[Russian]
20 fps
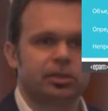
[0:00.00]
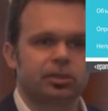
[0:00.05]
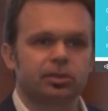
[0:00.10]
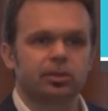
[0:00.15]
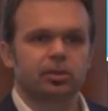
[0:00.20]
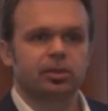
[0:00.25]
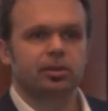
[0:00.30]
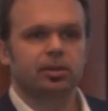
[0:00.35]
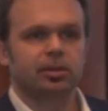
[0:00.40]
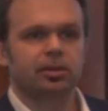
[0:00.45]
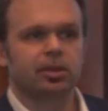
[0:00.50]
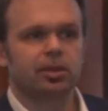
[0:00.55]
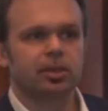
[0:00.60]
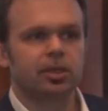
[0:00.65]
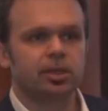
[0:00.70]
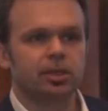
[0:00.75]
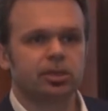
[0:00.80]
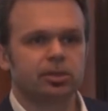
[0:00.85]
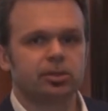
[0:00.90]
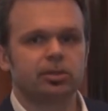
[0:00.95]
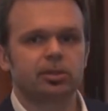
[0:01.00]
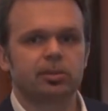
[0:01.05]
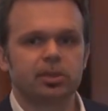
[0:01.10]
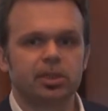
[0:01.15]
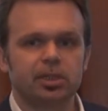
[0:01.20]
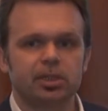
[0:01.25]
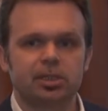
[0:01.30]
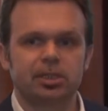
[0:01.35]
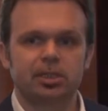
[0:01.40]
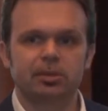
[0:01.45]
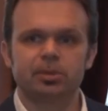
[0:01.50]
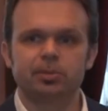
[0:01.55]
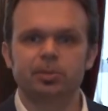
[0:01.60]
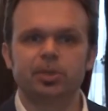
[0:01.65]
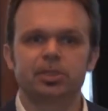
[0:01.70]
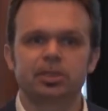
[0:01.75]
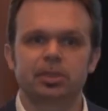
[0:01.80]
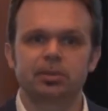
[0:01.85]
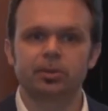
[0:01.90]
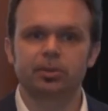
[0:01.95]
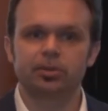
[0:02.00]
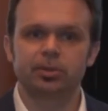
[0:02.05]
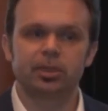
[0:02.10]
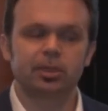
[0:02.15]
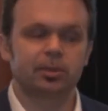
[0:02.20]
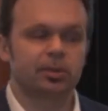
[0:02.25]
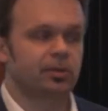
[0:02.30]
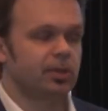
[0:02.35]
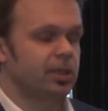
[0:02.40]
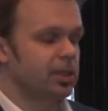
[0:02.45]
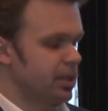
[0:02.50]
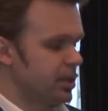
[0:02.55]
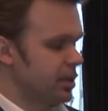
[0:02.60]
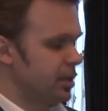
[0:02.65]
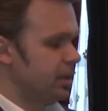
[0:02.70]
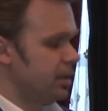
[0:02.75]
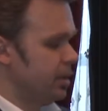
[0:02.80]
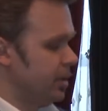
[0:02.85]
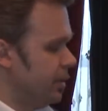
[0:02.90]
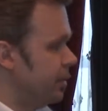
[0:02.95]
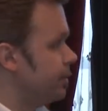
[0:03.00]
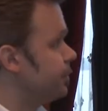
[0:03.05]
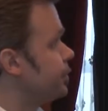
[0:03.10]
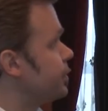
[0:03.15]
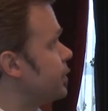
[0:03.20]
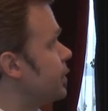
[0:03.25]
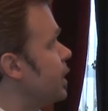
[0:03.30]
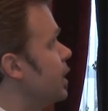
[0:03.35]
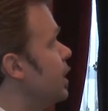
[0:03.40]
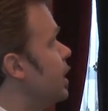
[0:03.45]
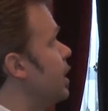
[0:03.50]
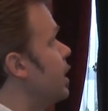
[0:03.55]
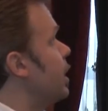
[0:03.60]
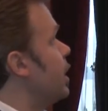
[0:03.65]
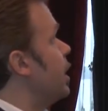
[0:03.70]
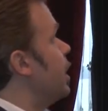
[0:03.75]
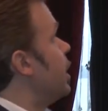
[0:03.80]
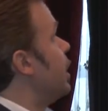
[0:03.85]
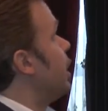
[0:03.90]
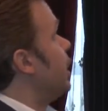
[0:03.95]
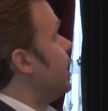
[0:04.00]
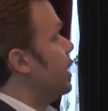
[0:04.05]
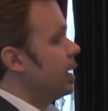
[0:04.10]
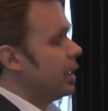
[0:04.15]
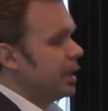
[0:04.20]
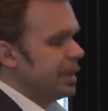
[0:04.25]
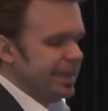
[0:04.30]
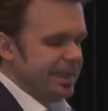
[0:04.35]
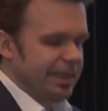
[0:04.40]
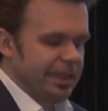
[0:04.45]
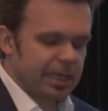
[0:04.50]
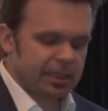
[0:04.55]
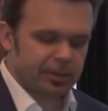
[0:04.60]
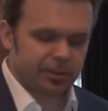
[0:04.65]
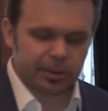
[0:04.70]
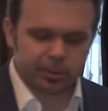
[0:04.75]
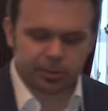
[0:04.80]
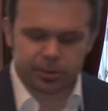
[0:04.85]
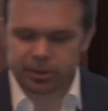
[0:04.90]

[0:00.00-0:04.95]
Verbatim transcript: что? Что нам делать с этим списком? Куда нам двигаться? А, для этого нам